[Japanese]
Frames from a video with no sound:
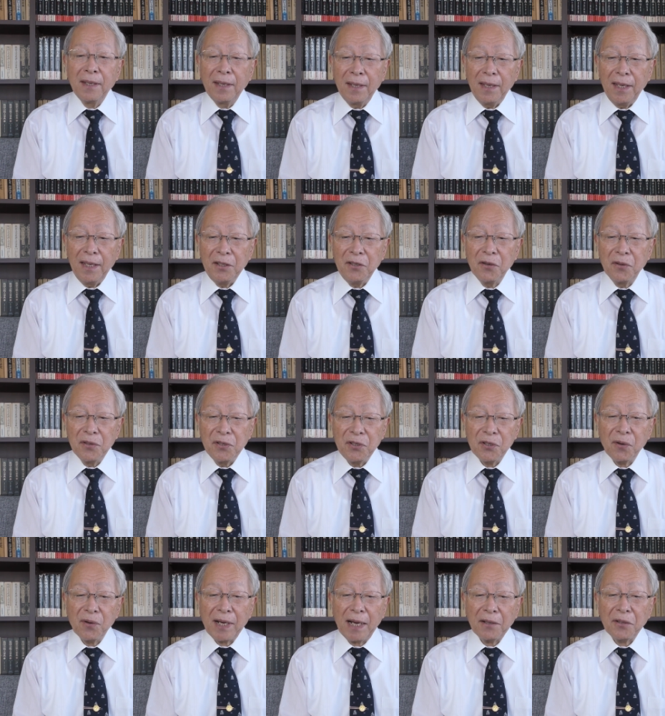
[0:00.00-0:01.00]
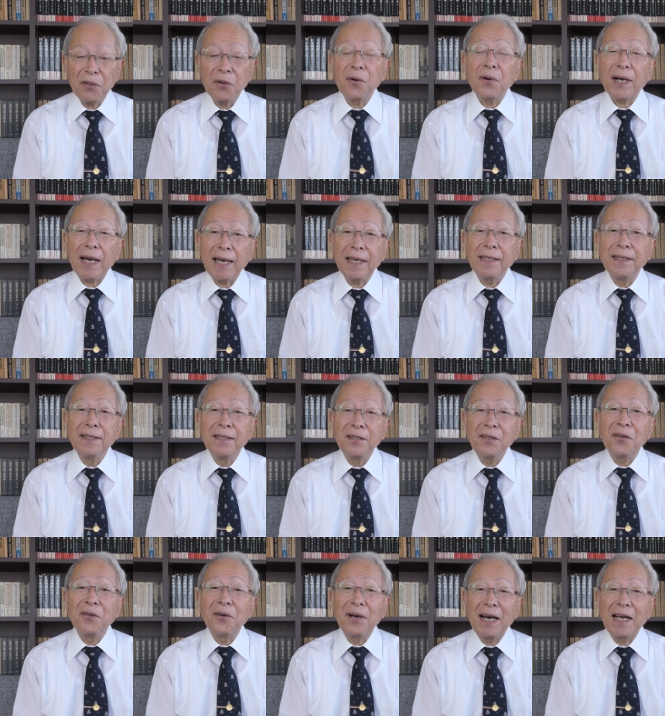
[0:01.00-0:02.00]
日本城郭協会
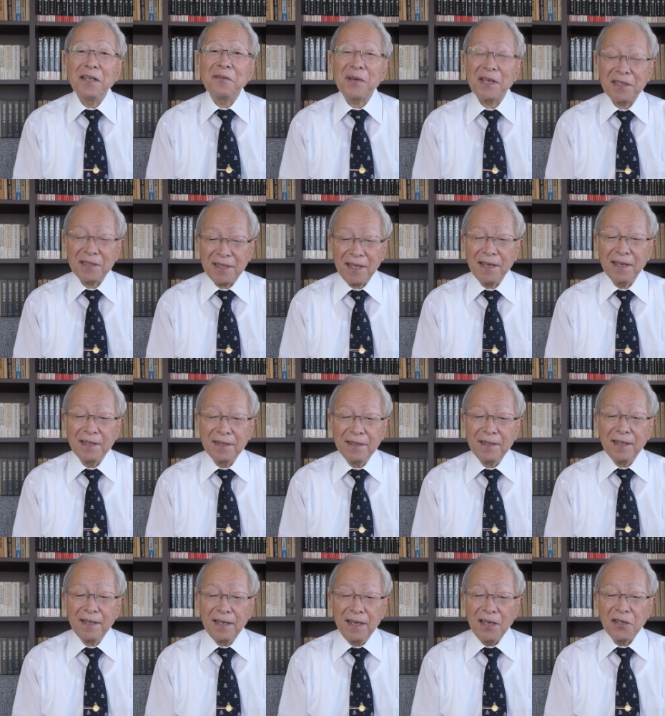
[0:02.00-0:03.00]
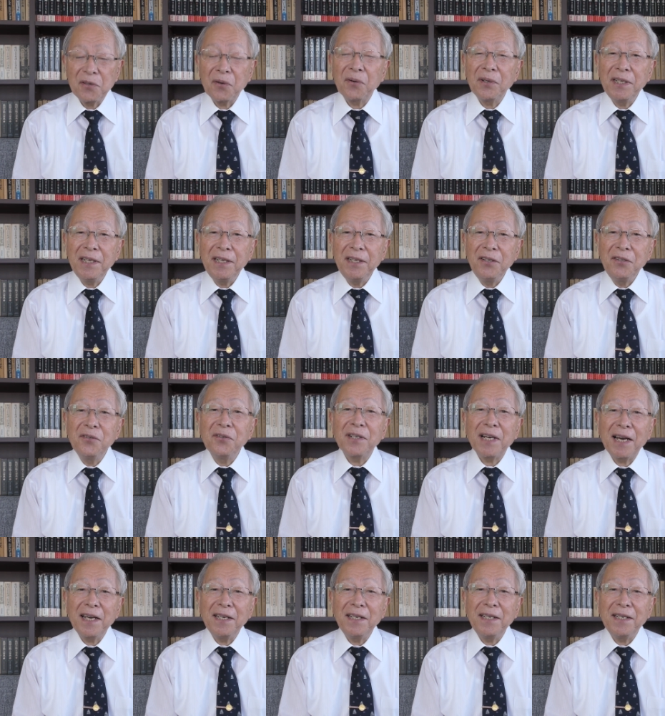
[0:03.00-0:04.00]
というのがありましてそこに入
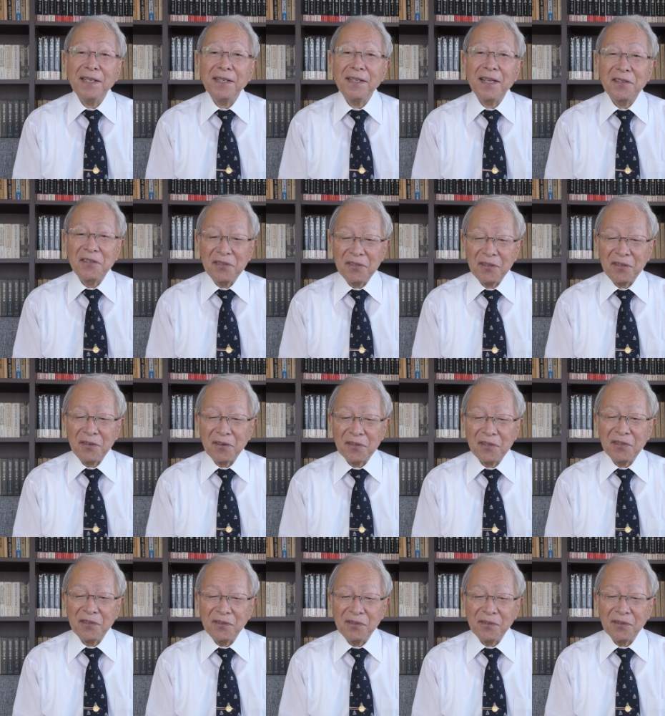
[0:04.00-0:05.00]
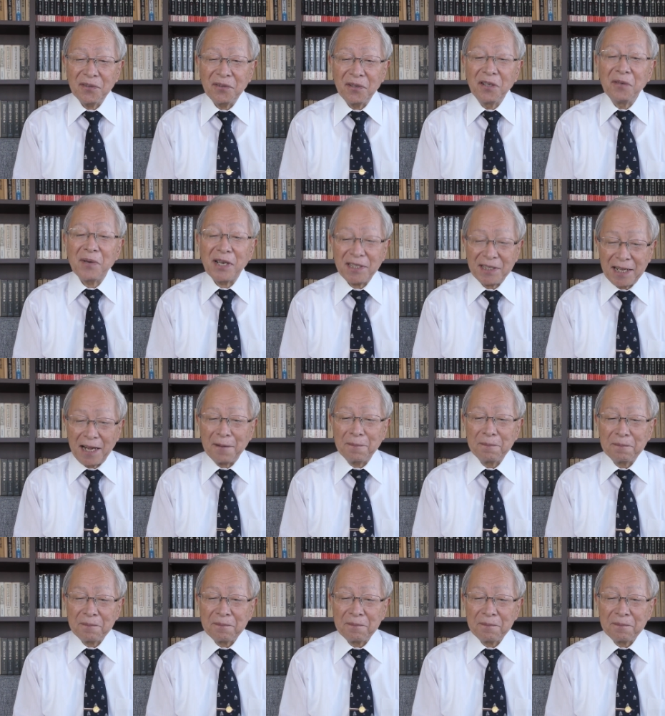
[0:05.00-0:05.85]
会手続きをすぐ取りました